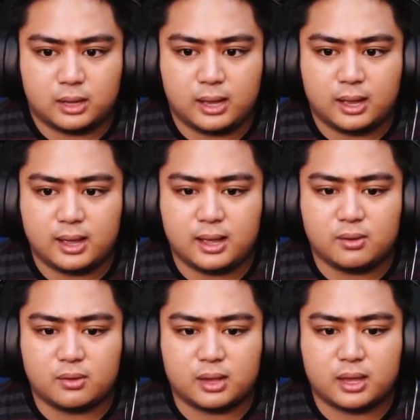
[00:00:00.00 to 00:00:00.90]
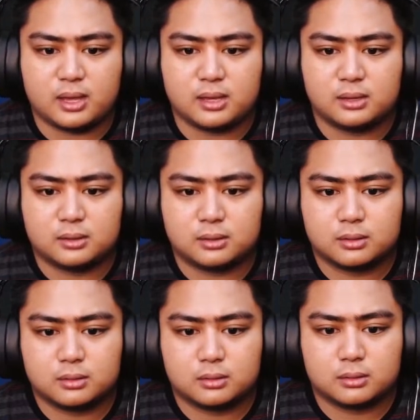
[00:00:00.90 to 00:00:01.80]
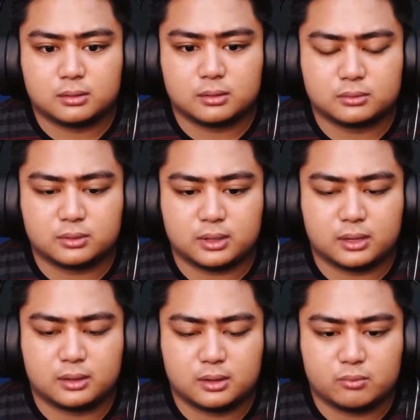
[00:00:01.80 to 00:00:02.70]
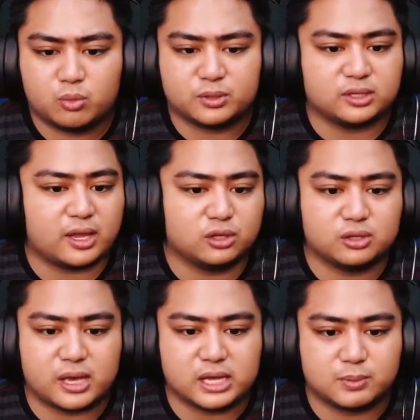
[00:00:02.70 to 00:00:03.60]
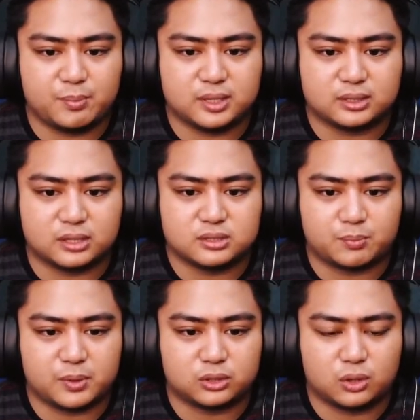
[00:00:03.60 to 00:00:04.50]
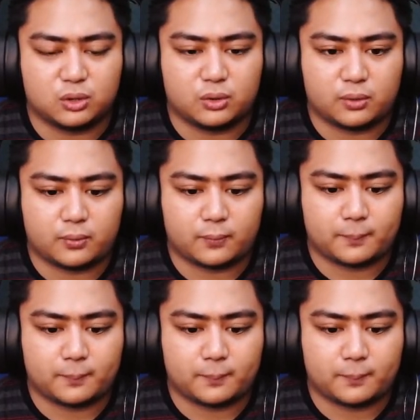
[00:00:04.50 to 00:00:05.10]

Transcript: Ah, okay. Ito na. Pupunta tayo dun guys. Babalik na tayo dun sa pinto. Ay!